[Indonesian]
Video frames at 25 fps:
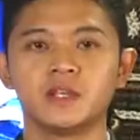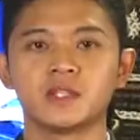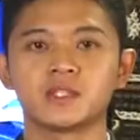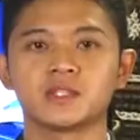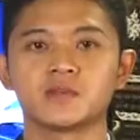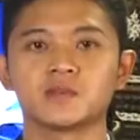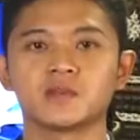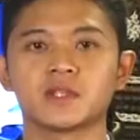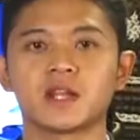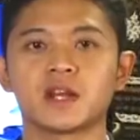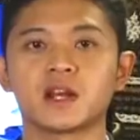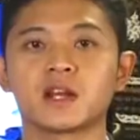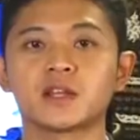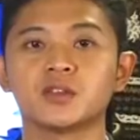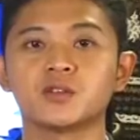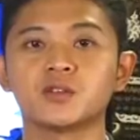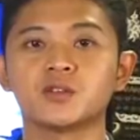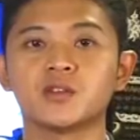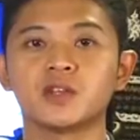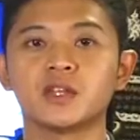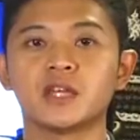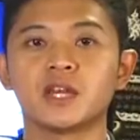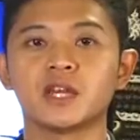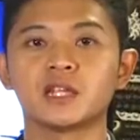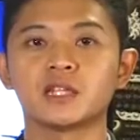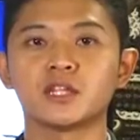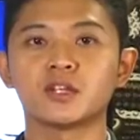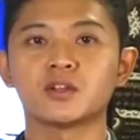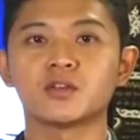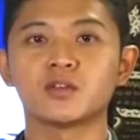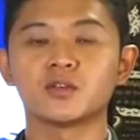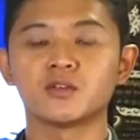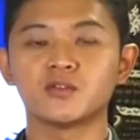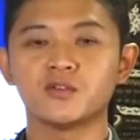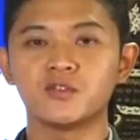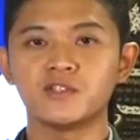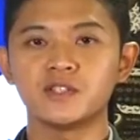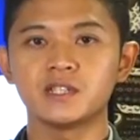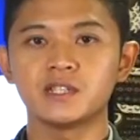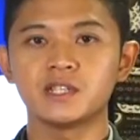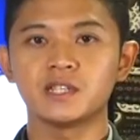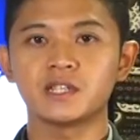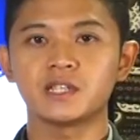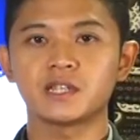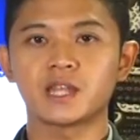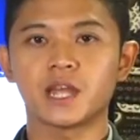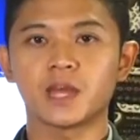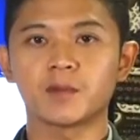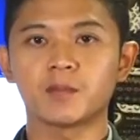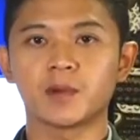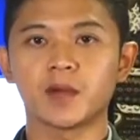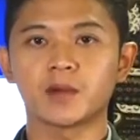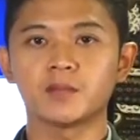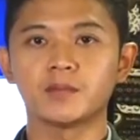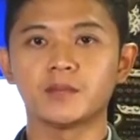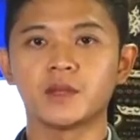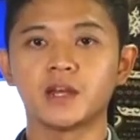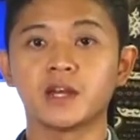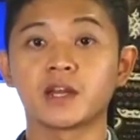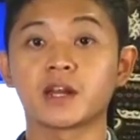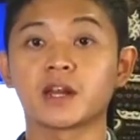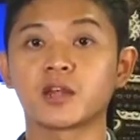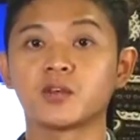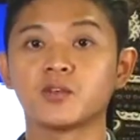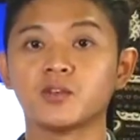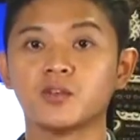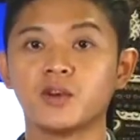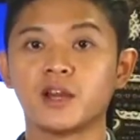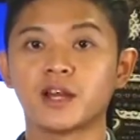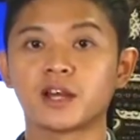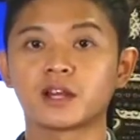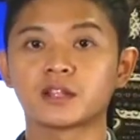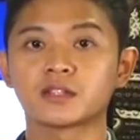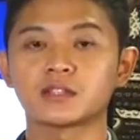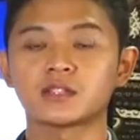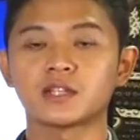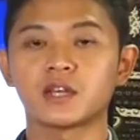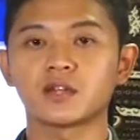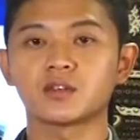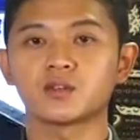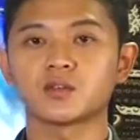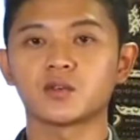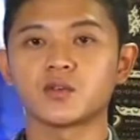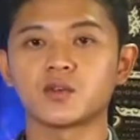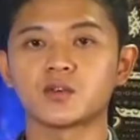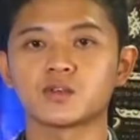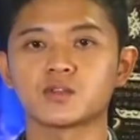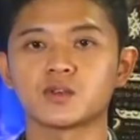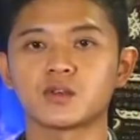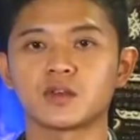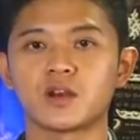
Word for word: Sementara itu kegiatan non-fisik TMMD reguler 108